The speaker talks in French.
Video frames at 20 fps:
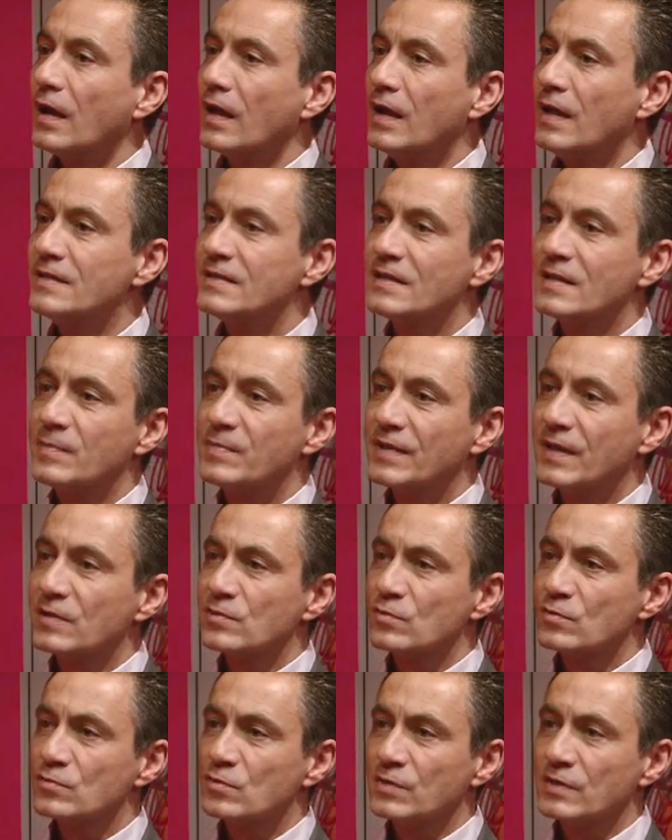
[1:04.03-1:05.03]
Et ces
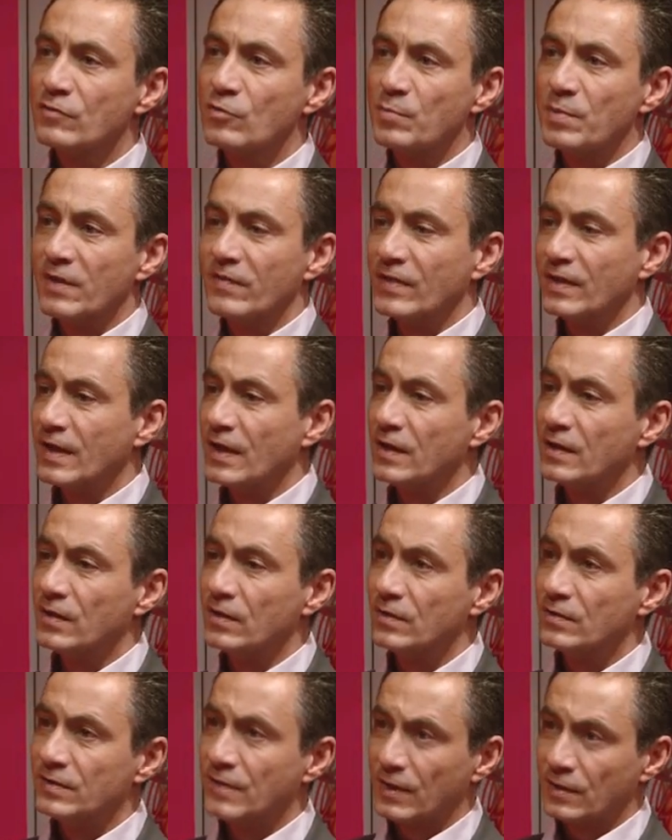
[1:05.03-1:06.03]
applications sont développées avec quelle
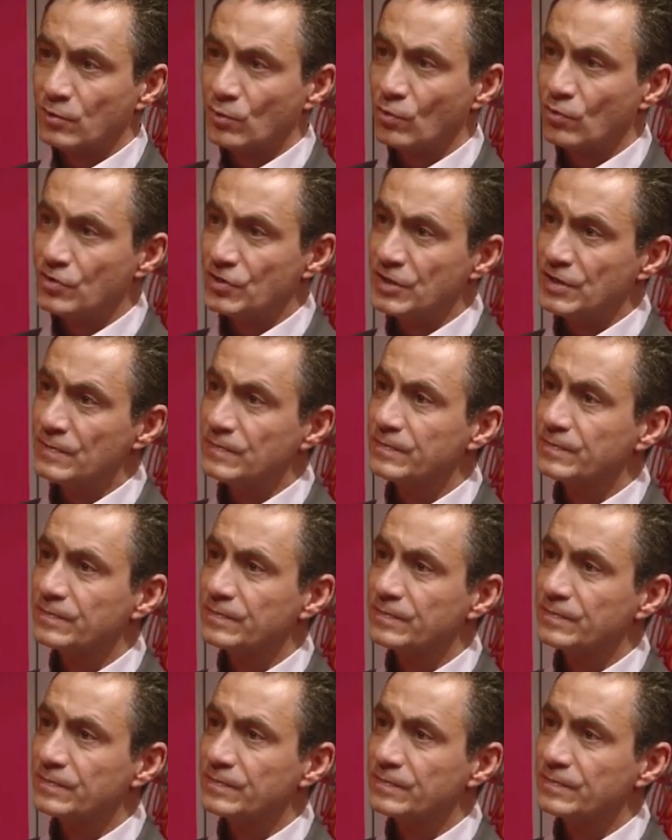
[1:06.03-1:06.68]
euh, technologie